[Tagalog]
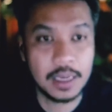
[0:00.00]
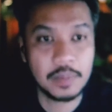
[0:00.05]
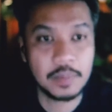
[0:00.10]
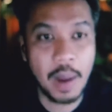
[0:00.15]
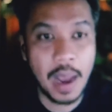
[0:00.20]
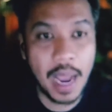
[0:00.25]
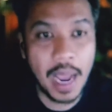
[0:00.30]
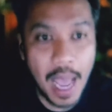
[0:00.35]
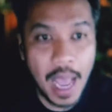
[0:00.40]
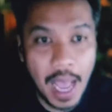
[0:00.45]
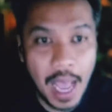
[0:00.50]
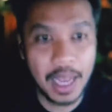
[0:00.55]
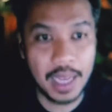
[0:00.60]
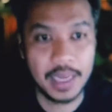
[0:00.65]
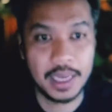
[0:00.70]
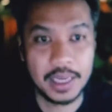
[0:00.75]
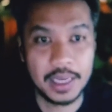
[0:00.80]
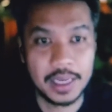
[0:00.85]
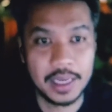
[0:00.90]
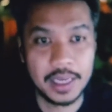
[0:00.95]
mga
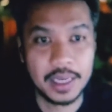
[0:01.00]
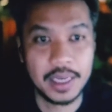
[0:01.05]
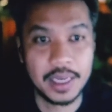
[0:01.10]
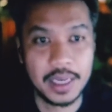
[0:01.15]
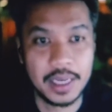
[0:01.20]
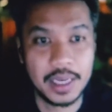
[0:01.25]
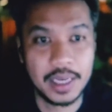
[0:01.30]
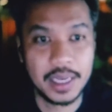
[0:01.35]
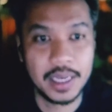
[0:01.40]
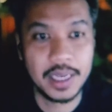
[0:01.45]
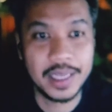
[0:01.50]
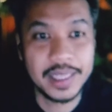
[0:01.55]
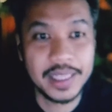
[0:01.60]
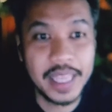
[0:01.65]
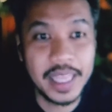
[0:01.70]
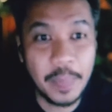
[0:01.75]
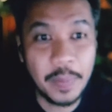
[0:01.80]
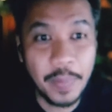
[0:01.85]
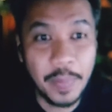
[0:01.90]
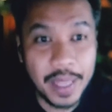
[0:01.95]

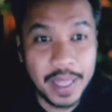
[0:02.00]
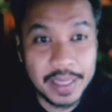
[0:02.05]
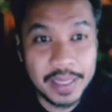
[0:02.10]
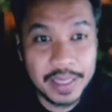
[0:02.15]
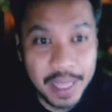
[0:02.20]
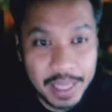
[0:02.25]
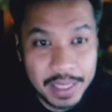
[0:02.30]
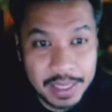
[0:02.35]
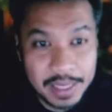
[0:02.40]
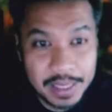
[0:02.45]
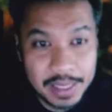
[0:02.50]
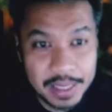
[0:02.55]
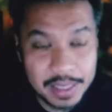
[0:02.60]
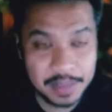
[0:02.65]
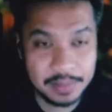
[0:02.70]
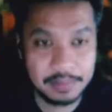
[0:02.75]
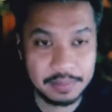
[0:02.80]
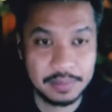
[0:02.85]
dependents.